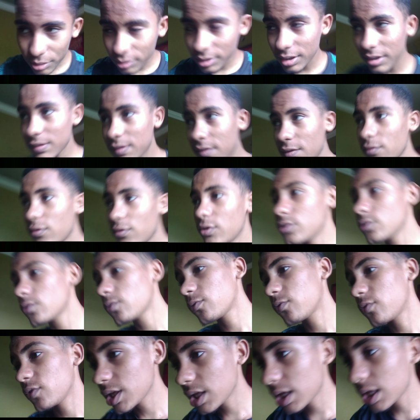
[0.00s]
quero que esse
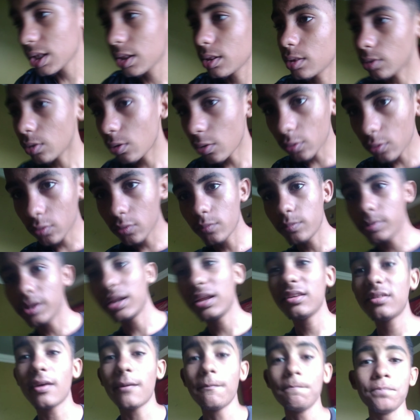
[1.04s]
vídeo fique longo,
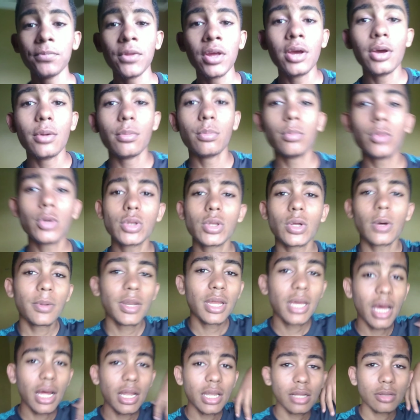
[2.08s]
beleza? Muito
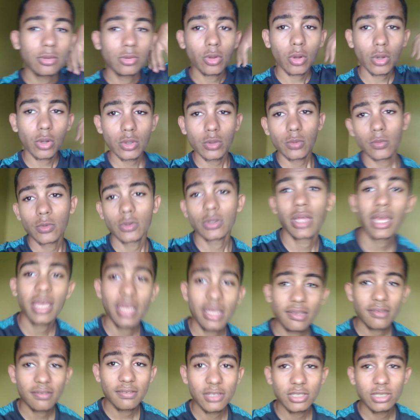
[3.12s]
obrigado a todo mundo
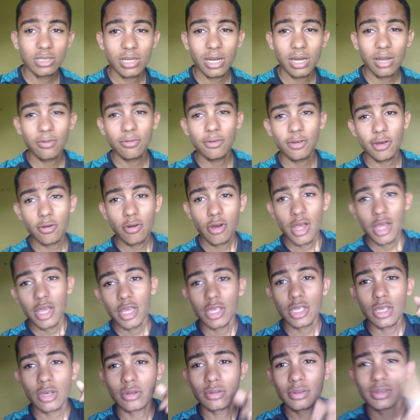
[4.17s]
aí que se inscreveu
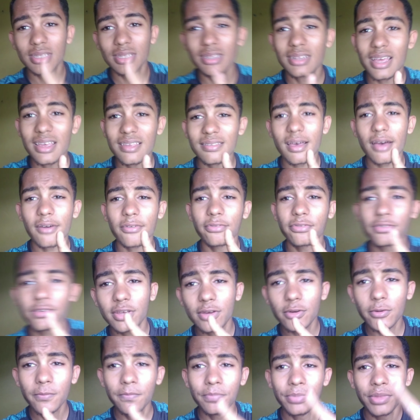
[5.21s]
e eu te
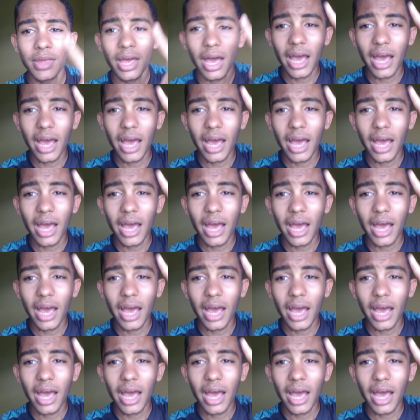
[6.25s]
desafio